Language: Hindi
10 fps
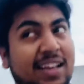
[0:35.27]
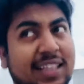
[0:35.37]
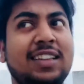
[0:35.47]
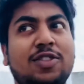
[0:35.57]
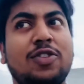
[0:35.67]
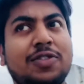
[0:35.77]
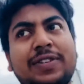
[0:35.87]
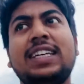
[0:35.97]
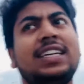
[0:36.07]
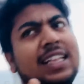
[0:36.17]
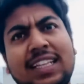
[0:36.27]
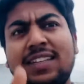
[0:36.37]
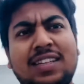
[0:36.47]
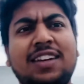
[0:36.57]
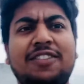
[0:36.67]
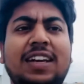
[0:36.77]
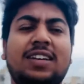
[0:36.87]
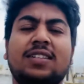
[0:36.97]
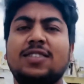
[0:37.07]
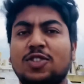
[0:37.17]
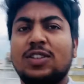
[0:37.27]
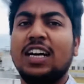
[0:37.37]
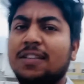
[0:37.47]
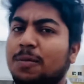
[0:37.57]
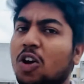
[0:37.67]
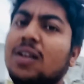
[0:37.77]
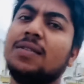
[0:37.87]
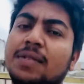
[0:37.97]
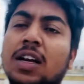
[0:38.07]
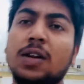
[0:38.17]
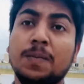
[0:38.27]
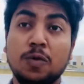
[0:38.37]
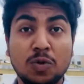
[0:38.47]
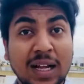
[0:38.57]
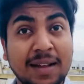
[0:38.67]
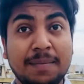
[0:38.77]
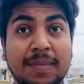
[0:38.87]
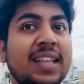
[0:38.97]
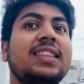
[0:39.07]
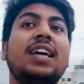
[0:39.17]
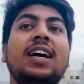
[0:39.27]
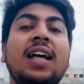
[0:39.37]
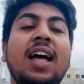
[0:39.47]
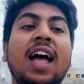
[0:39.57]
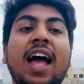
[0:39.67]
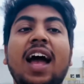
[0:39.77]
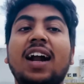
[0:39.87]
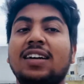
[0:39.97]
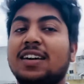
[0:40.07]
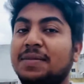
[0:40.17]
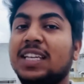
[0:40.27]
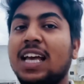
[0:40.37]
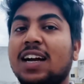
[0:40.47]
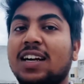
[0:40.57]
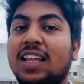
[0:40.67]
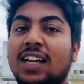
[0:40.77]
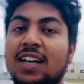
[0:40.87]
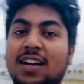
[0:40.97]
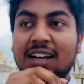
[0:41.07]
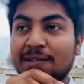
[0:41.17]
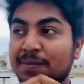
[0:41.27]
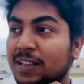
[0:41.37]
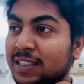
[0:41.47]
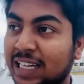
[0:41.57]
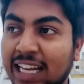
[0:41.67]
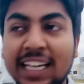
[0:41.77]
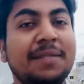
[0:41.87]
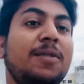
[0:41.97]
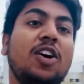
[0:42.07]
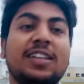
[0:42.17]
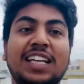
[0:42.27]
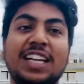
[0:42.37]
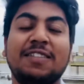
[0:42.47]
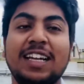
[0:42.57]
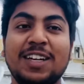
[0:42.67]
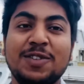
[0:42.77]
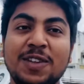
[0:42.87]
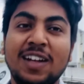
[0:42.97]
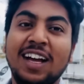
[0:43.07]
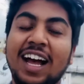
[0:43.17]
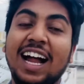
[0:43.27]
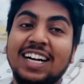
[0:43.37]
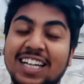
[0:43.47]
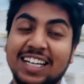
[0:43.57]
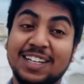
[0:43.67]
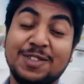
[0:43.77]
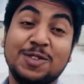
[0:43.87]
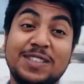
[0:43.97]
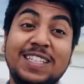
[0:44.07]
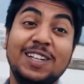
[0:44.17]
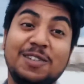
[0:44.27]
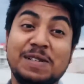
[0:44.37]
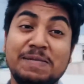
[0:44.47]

आई थिंक दो वीक या थी थ्री वीक जो था ब्लॉग पूरा बंद था एंड अभी क्या करना है ना अभी डेली ब्लॉग देने वाला हूँ एंड uh, कुछ दिनों में